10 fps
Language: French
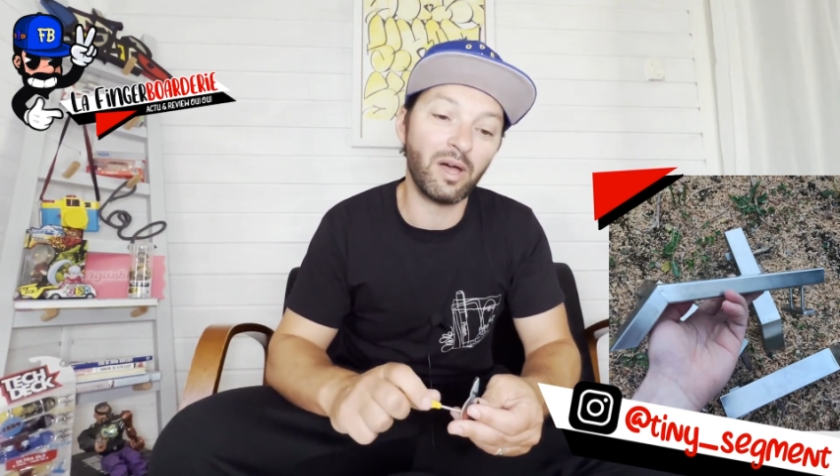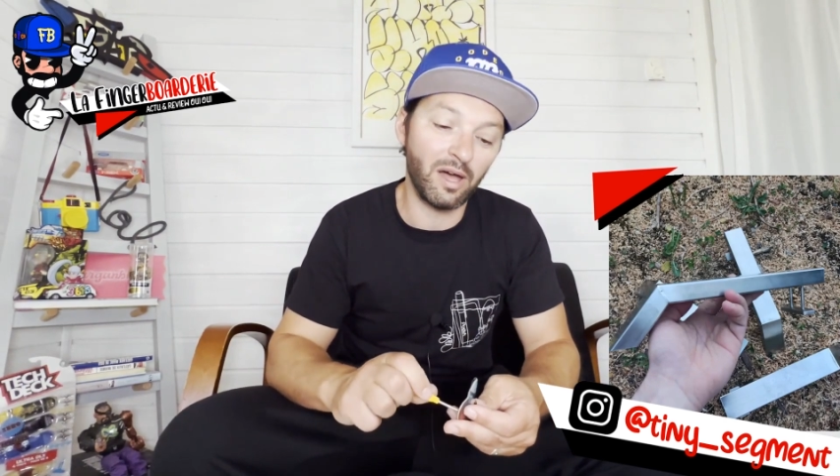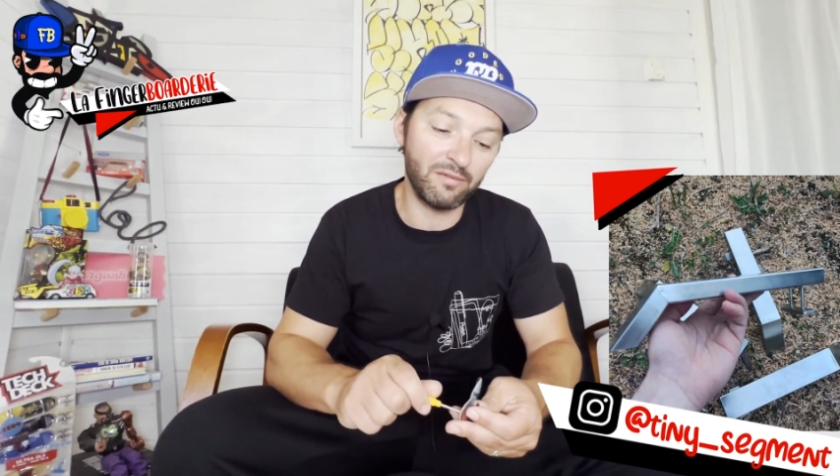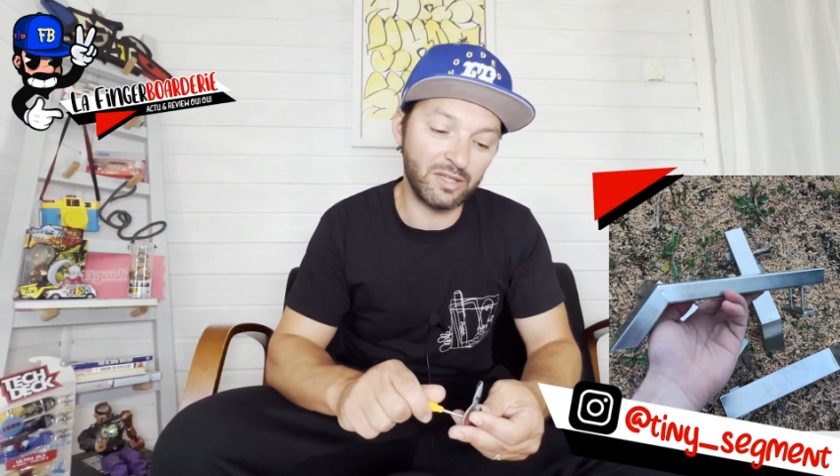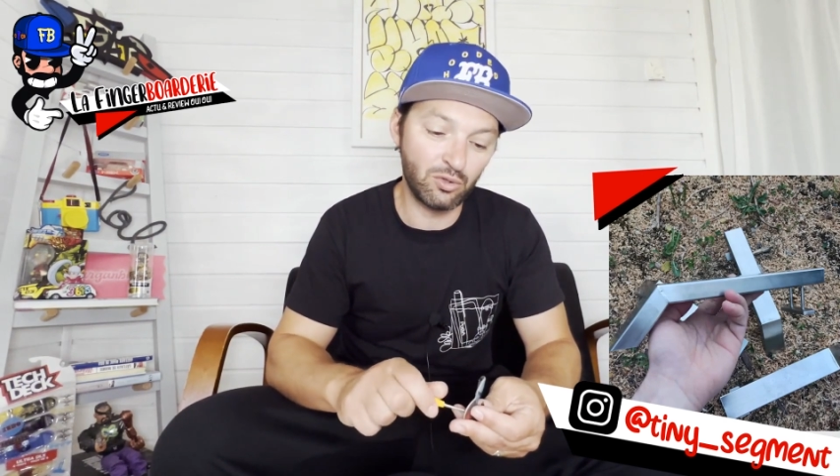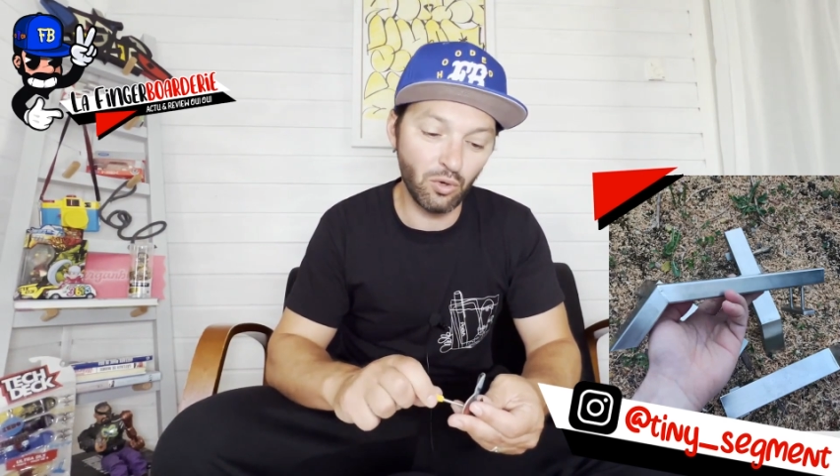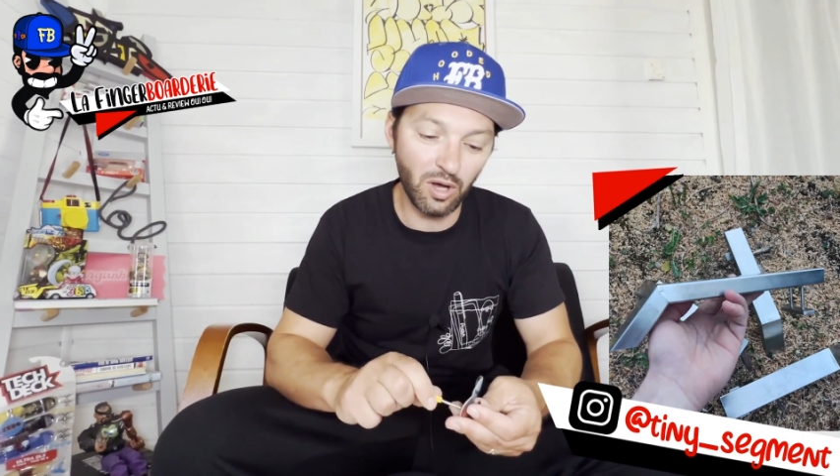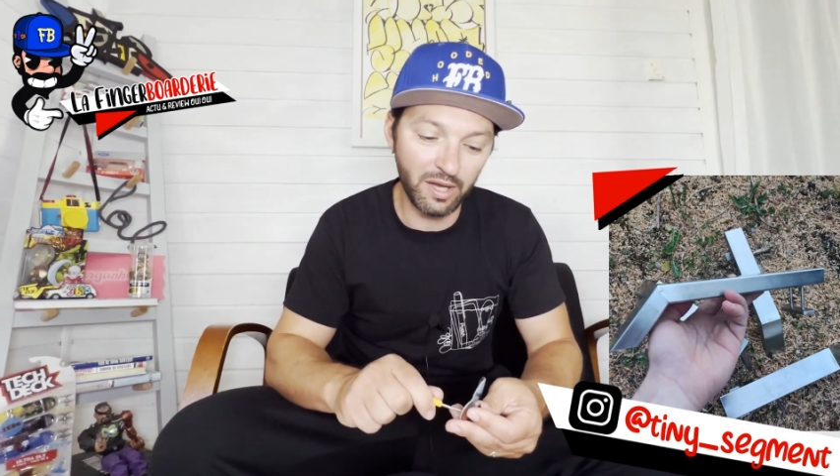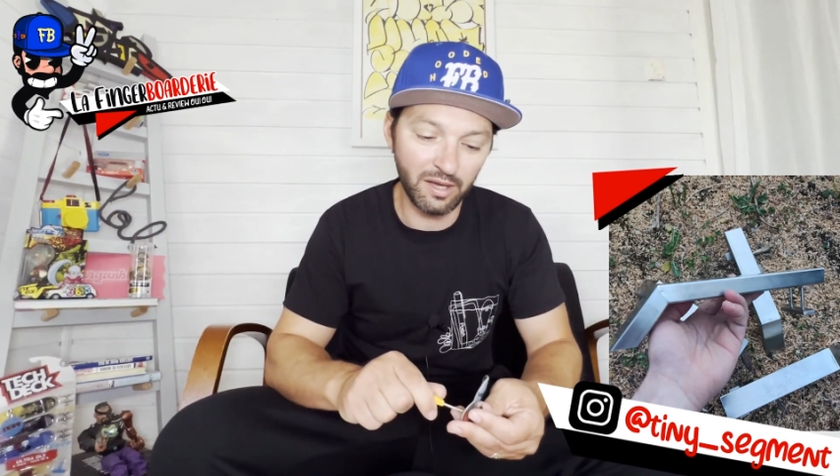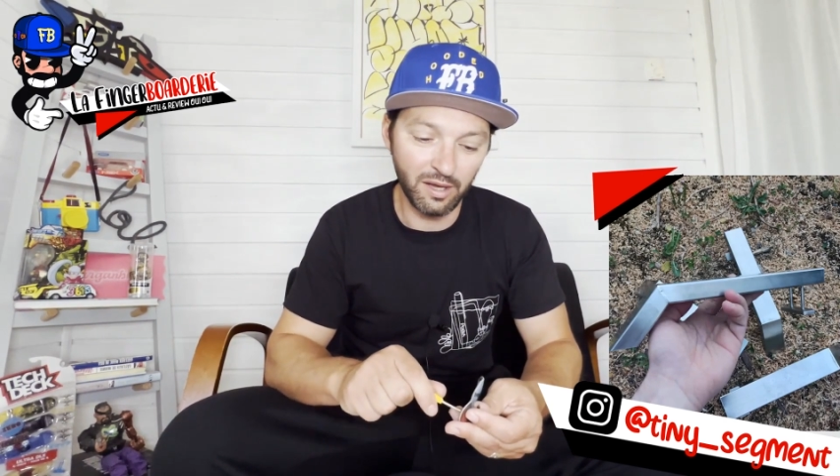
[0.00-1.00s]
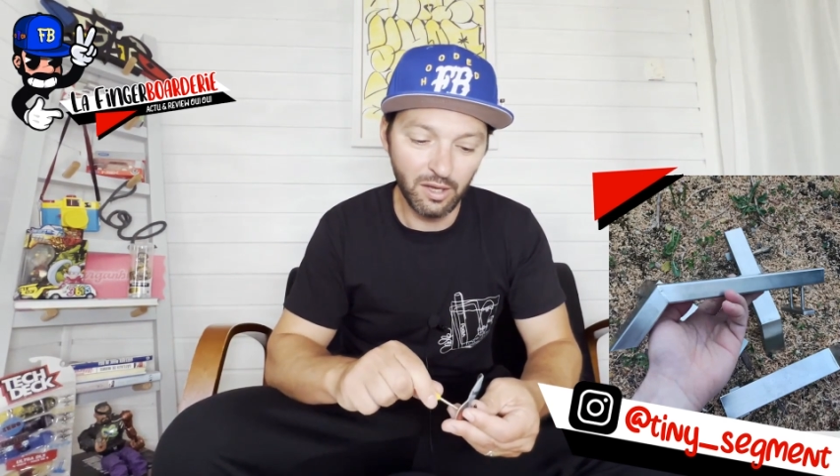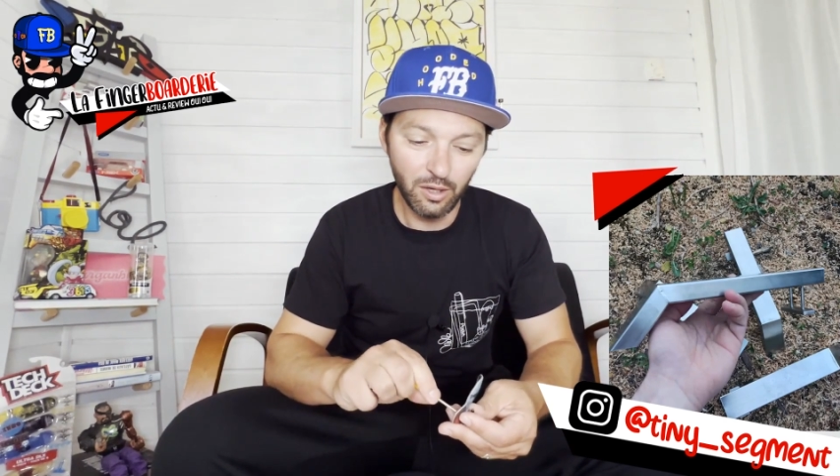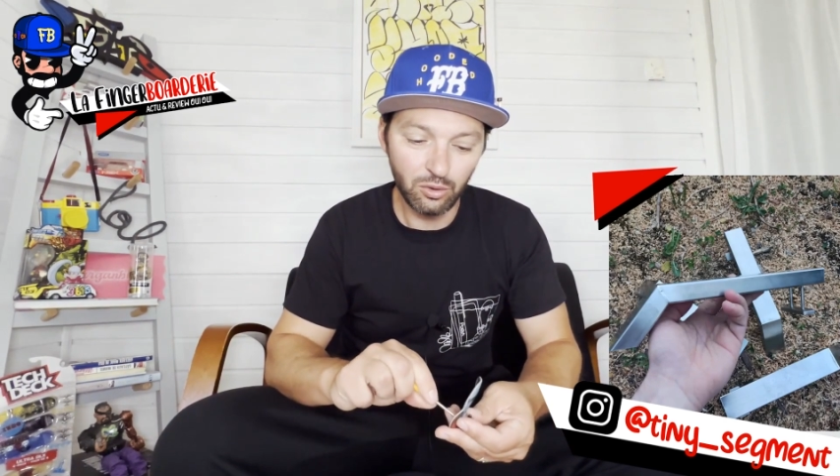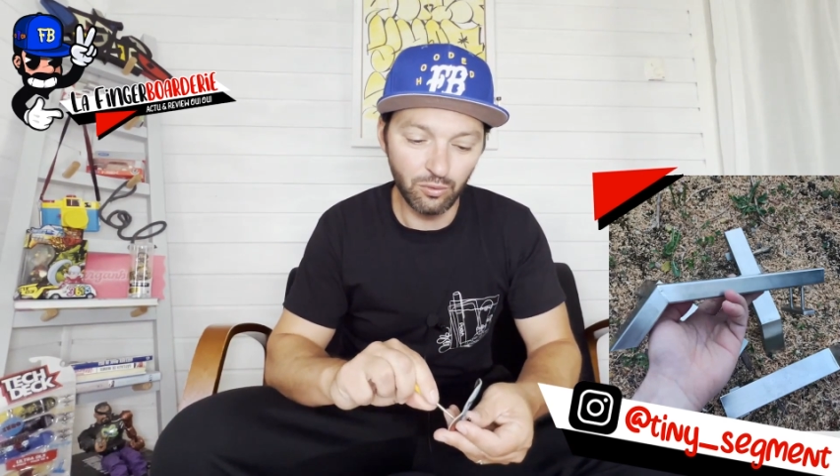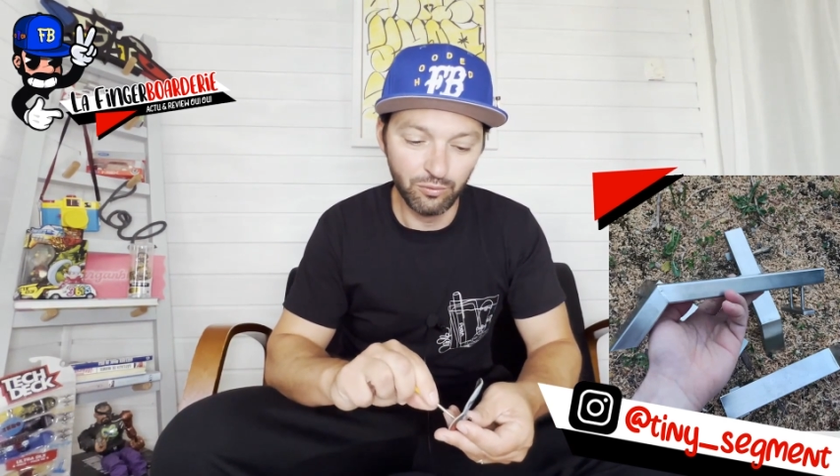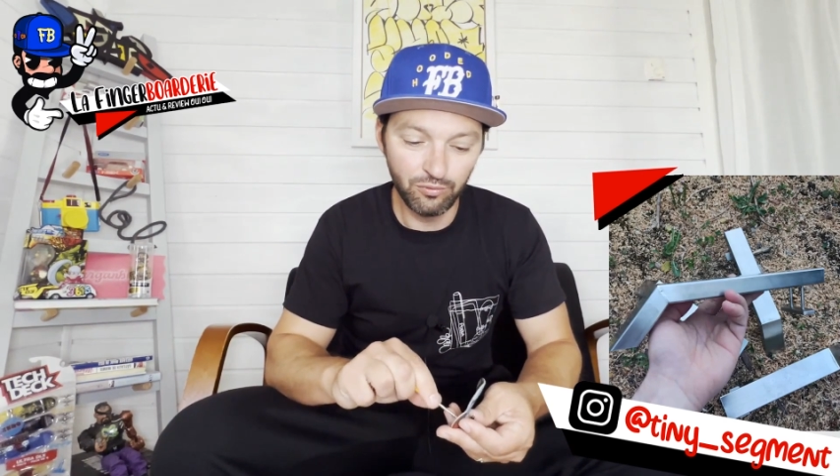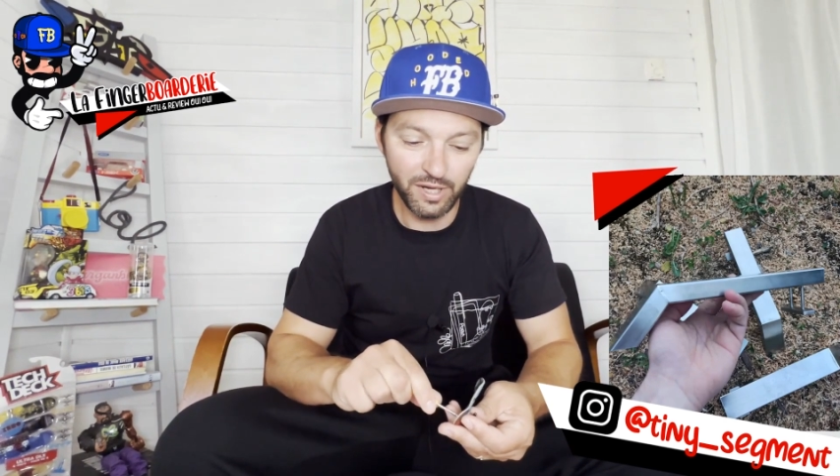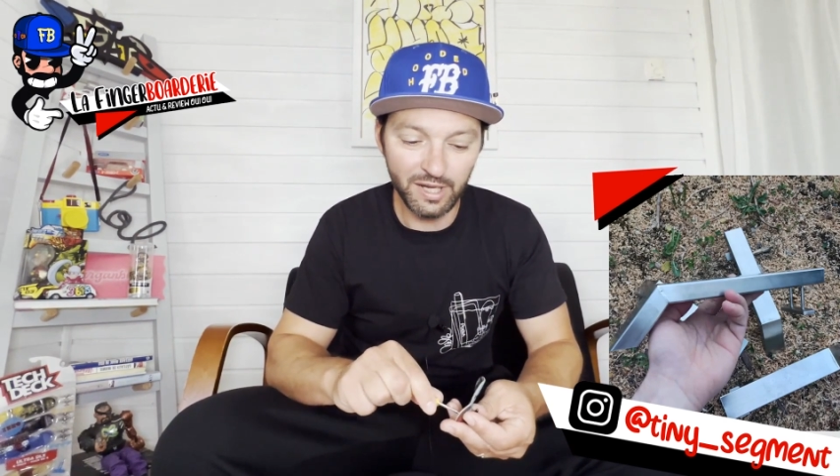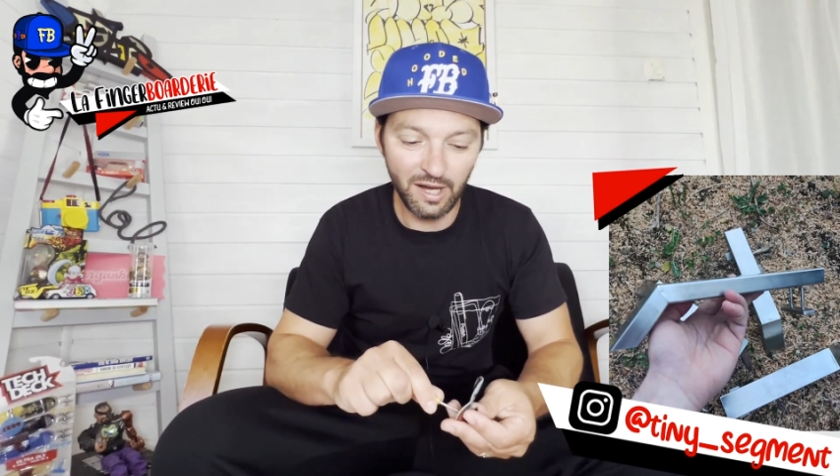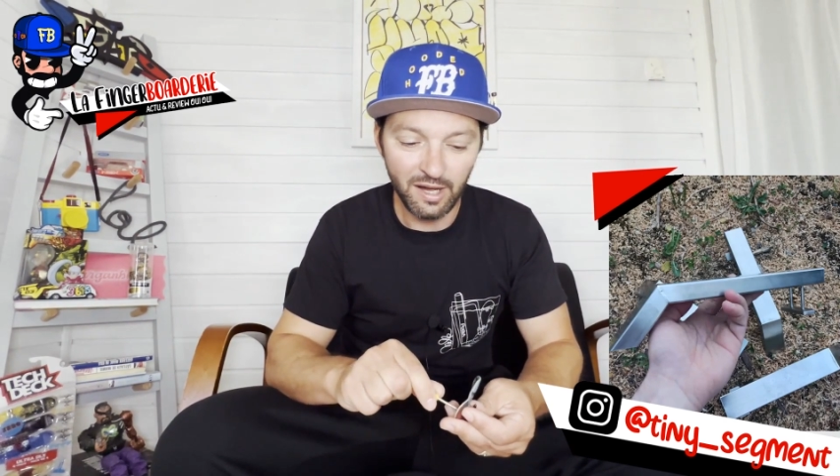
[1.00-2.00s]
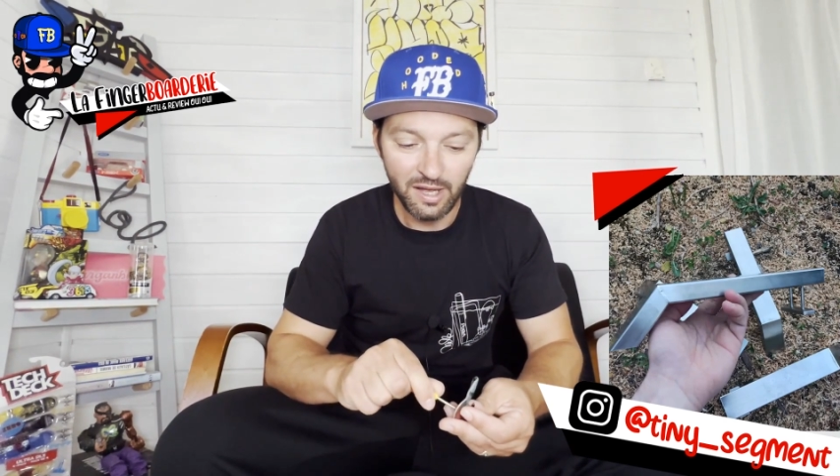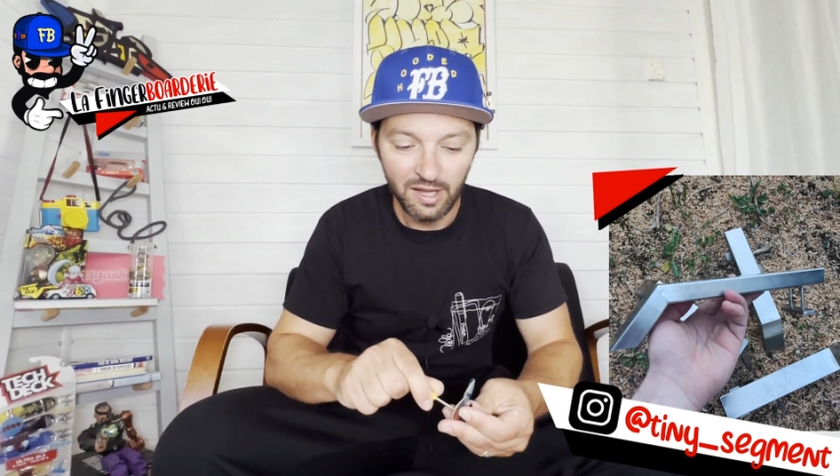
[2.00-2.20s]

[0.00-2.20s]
avec ce rail que vous voyez là.